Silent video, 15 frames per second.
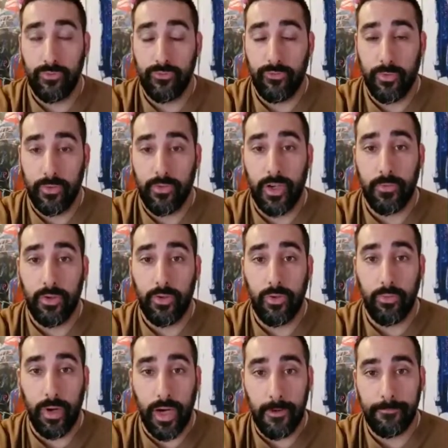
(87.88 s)
du mouvement vraiment
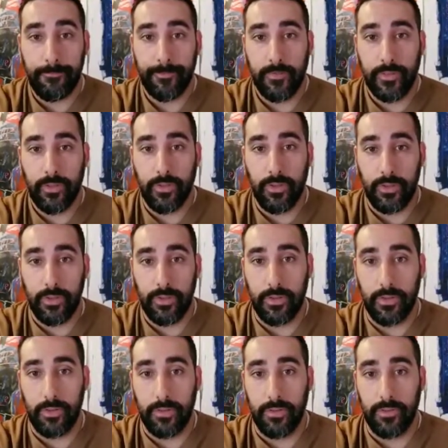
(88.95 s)
Cobra,
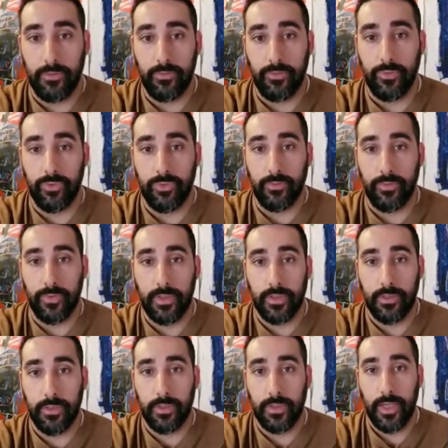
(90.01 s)
où je me
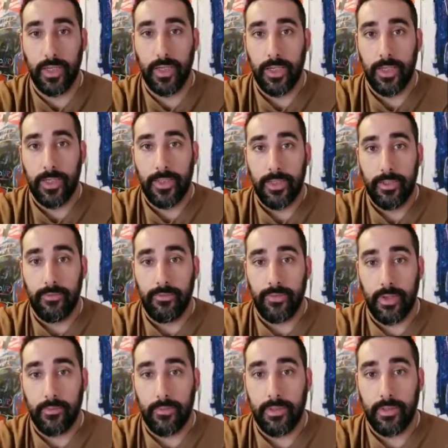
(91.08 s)
sens
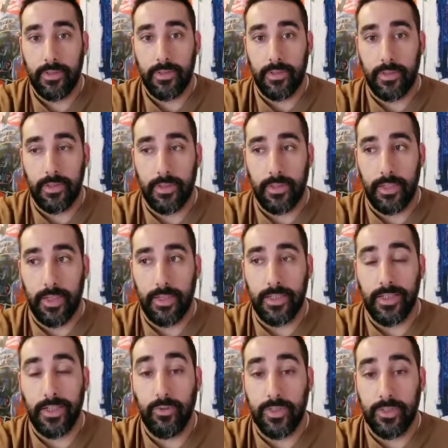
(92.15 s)
vraiment
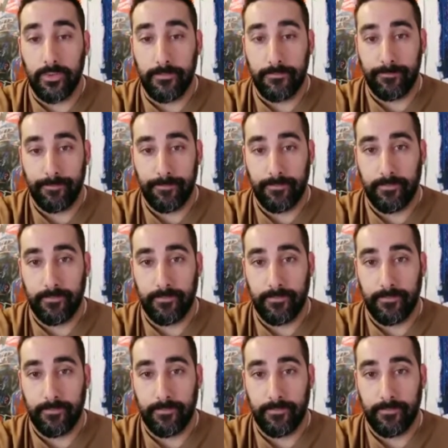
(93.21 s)
en adéquation.